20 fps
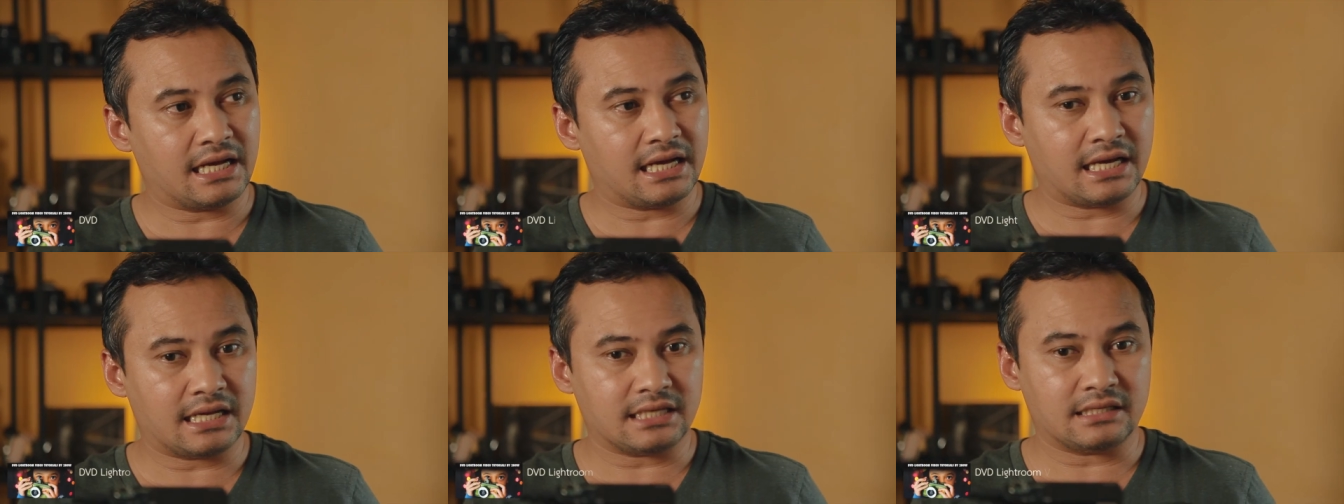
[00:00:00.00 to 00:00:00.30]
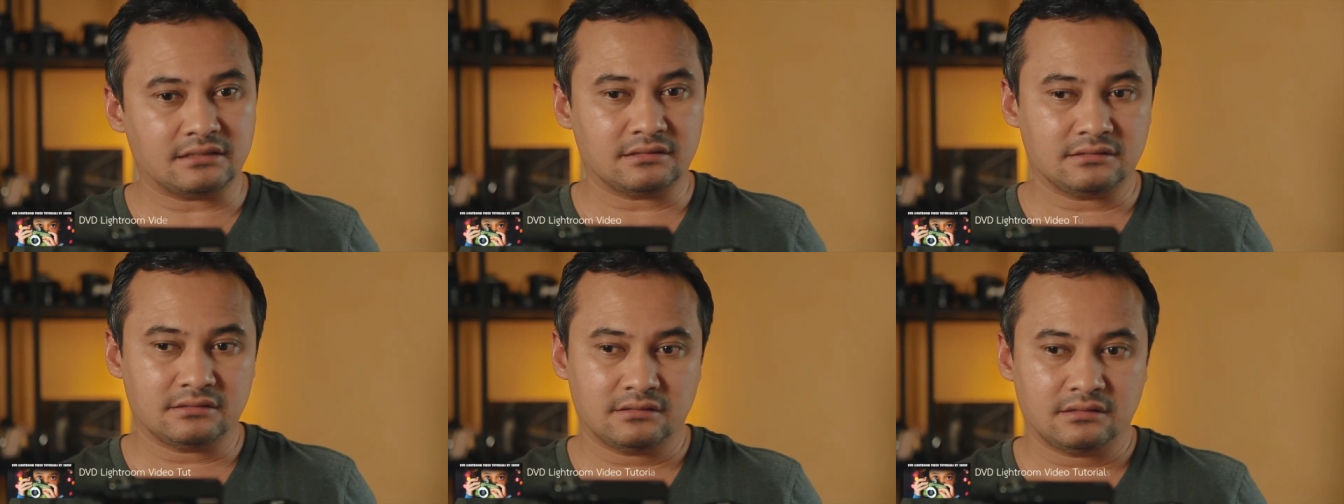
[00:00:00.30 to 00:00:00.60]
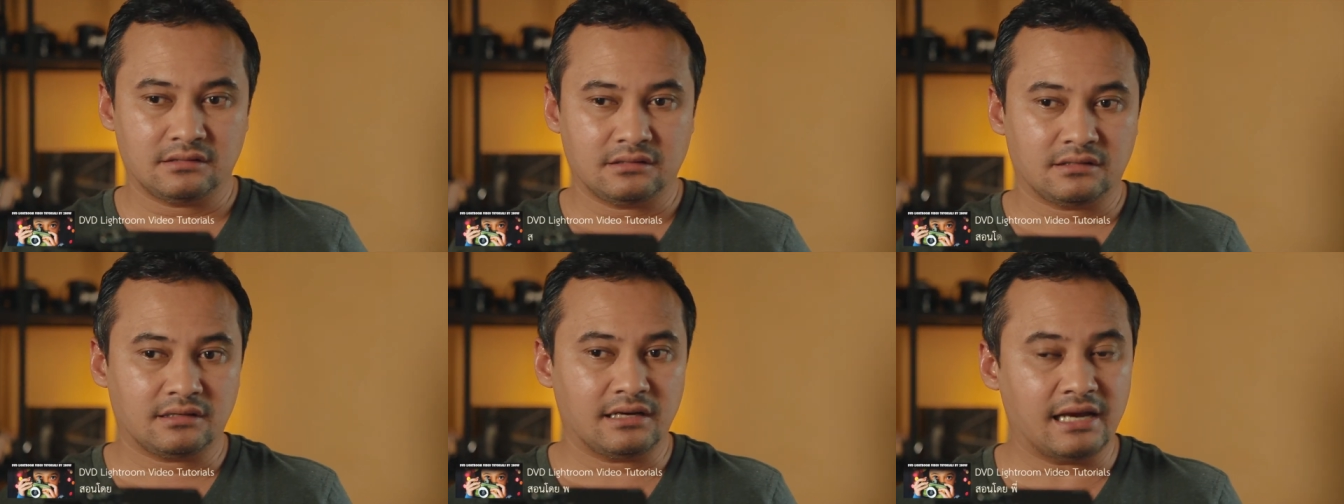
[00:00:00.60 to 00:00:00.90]
การ
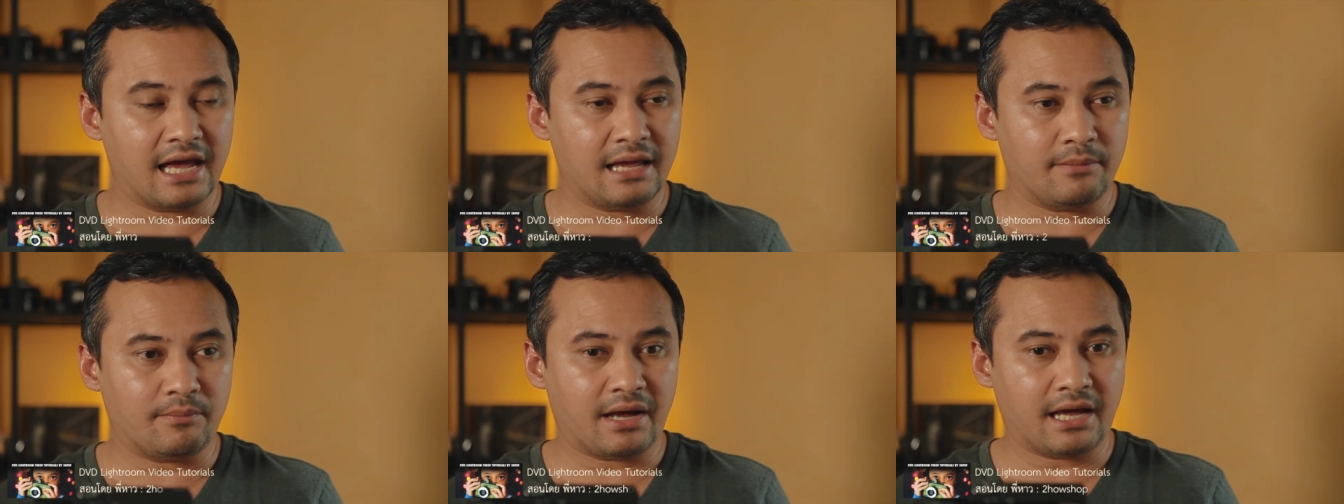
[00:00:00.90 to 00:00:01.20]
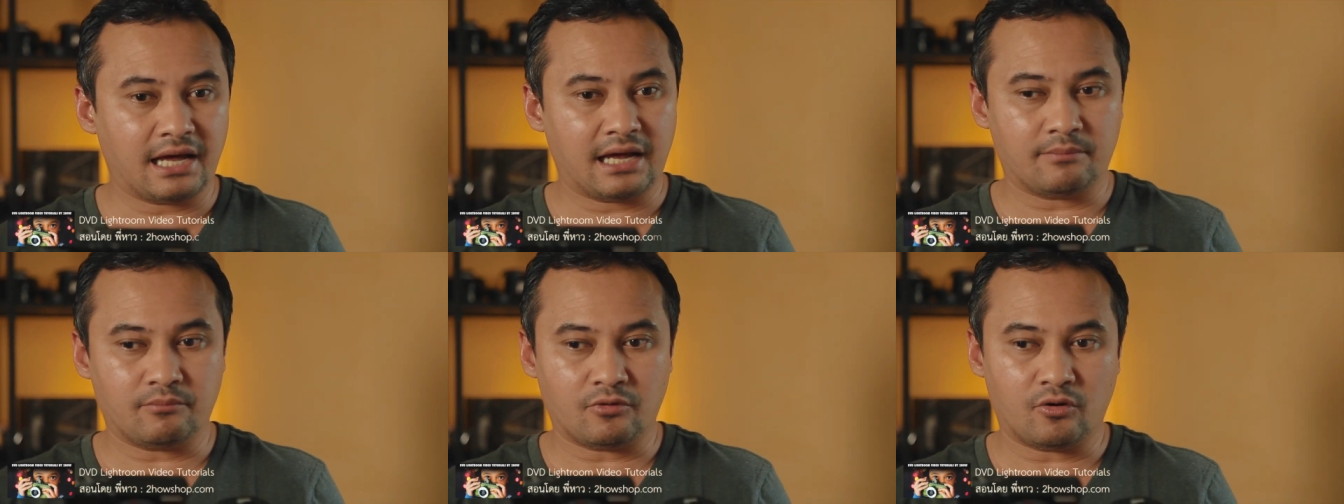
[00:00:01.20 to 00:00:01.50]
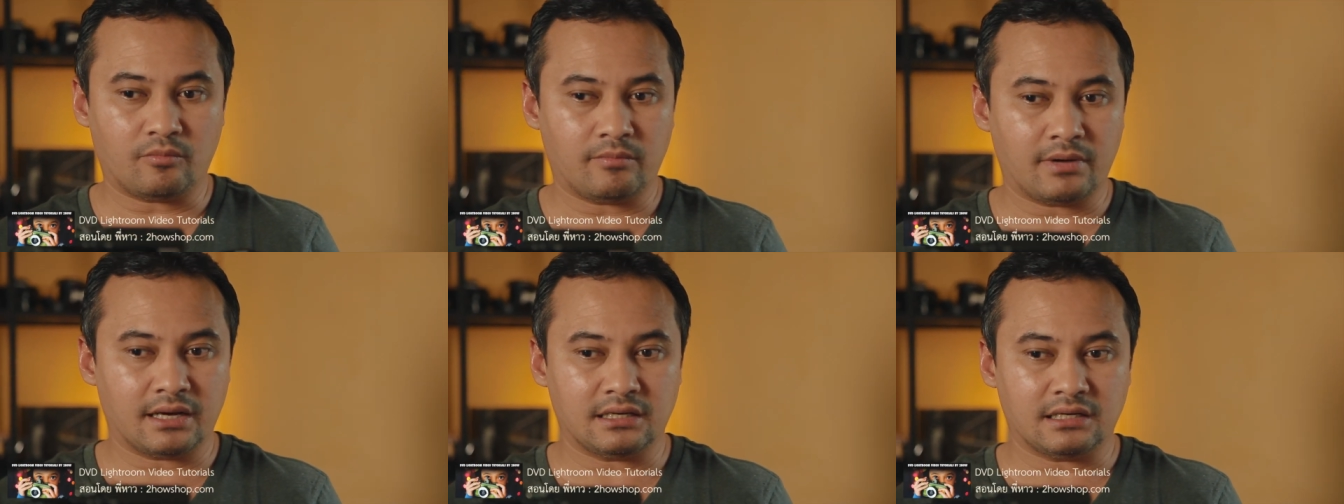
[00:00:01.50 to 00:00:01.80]
ได้ภาพข
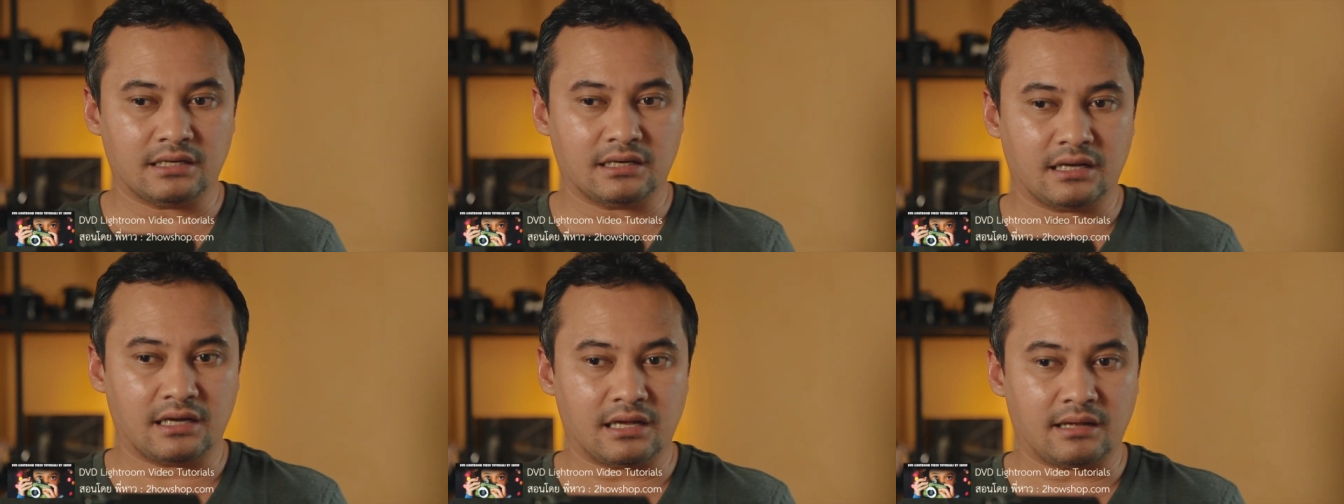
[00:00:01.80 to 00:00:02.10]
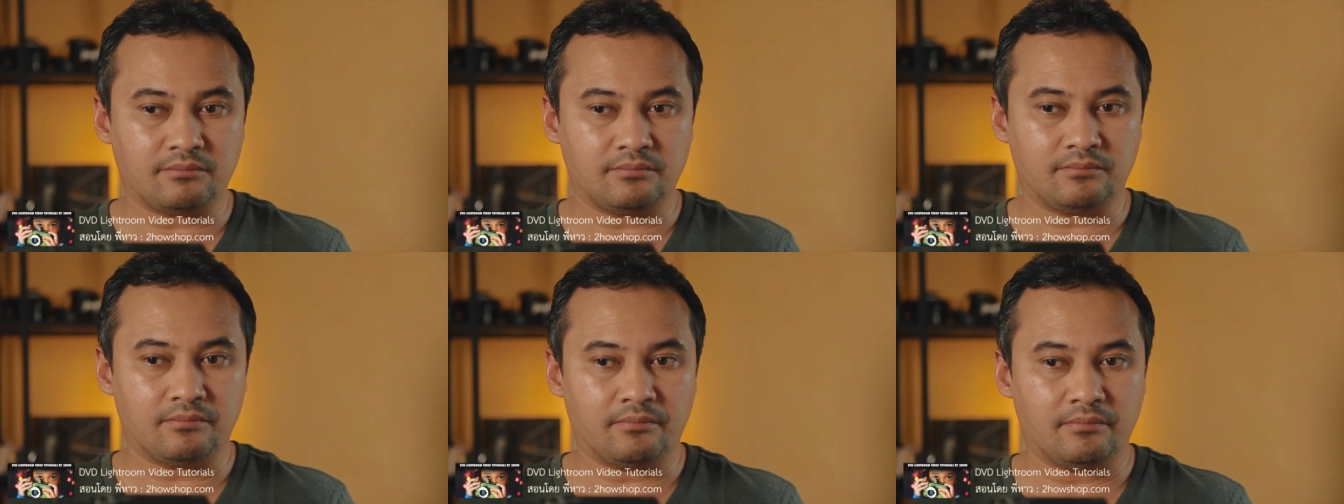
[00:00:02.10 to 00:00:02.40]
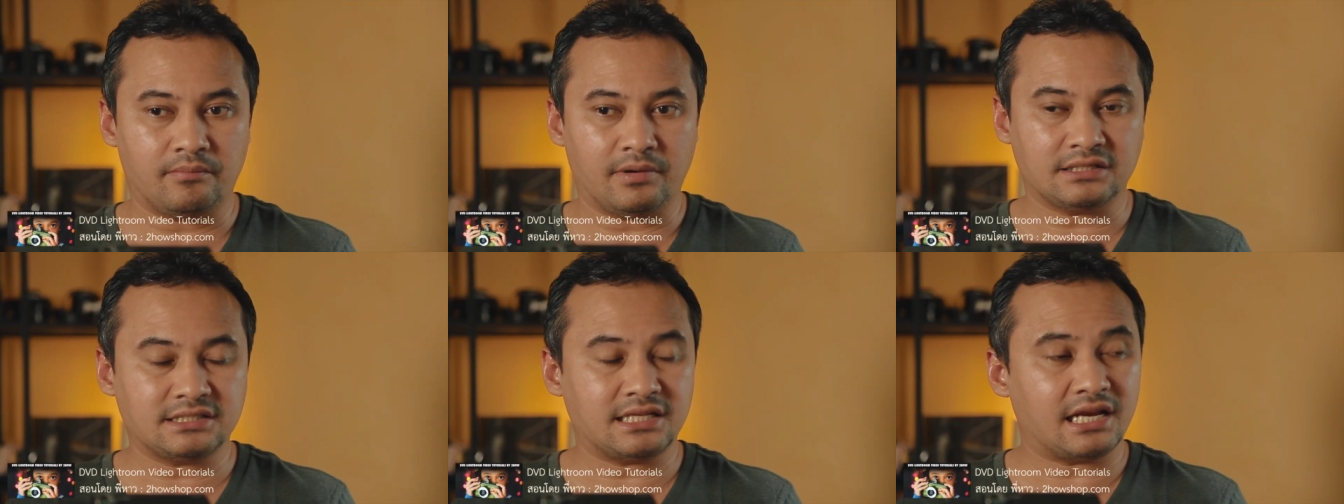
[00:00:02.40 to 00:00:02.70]
องมันเนี่ยนะครับ
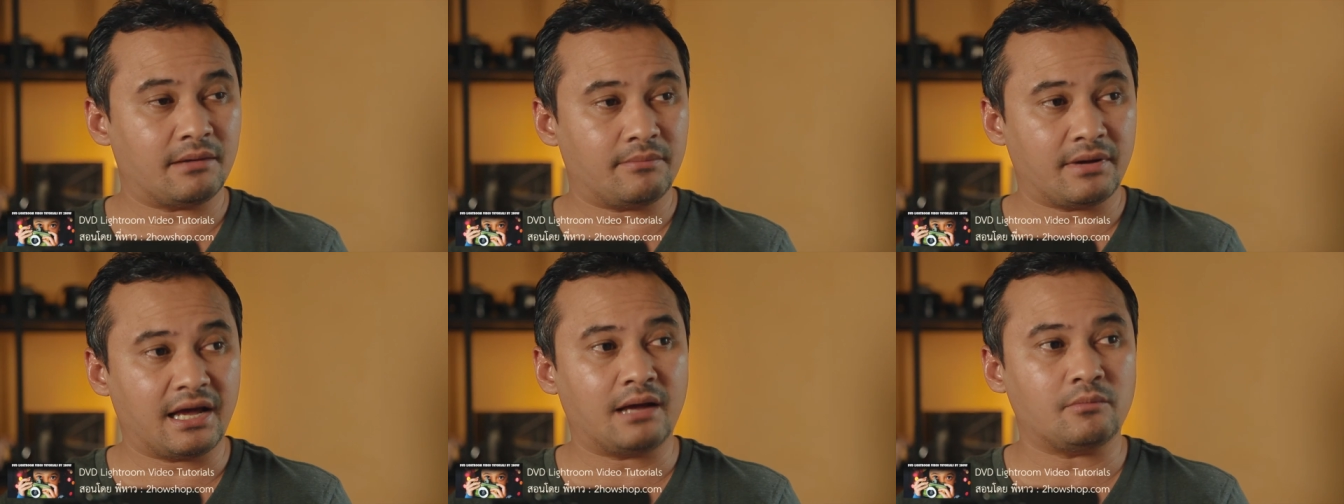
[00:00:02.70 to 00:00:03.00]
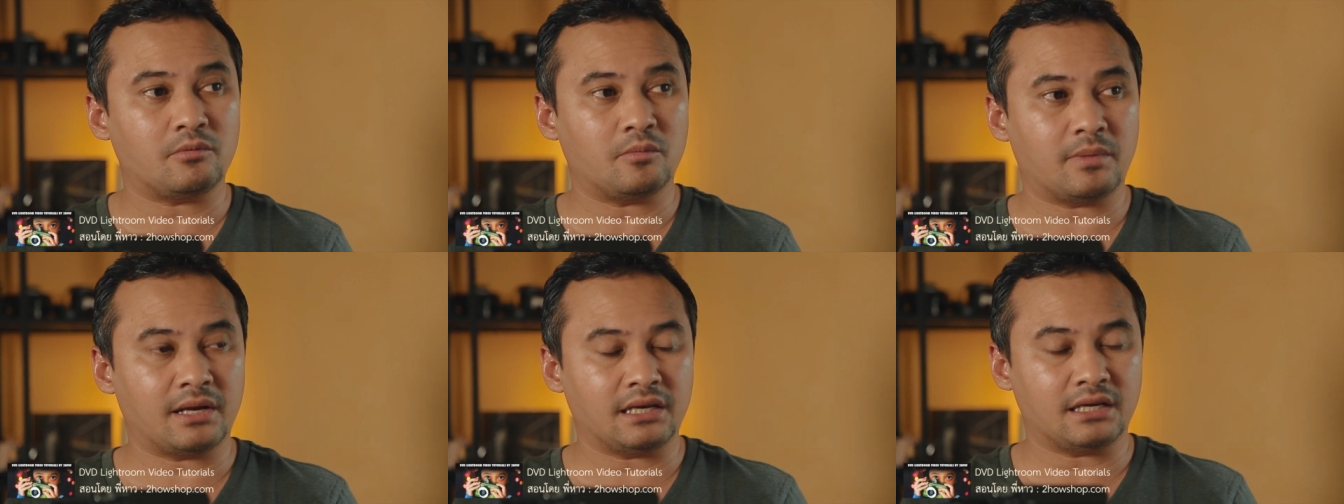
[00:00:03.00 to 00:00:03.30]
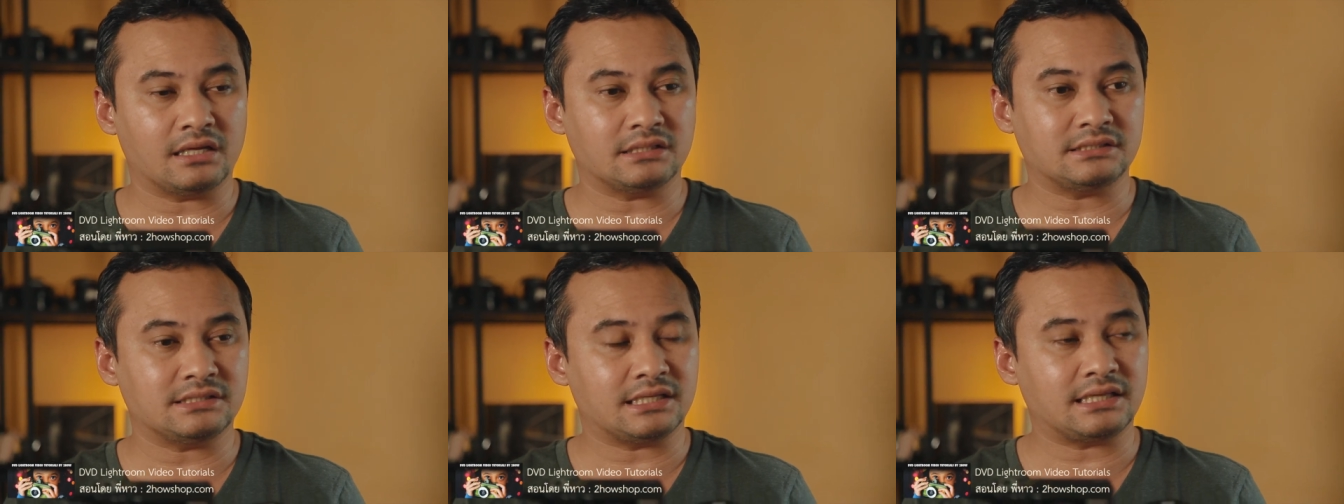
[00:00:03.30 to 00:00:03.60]
ลักษณะภาพของมัน
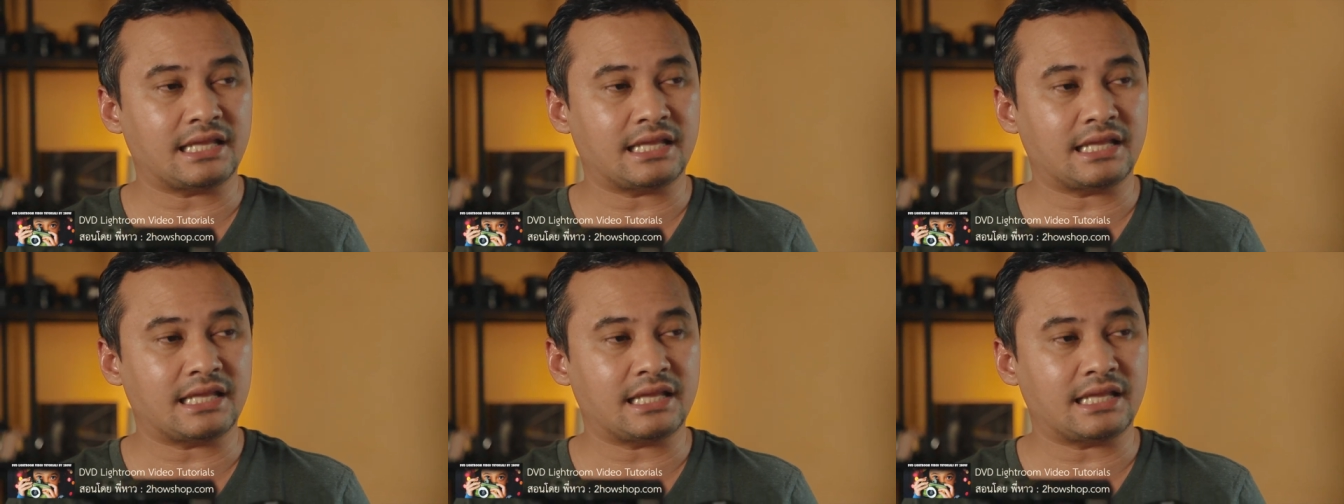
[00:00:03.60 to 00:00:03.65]
เนี่ยจะ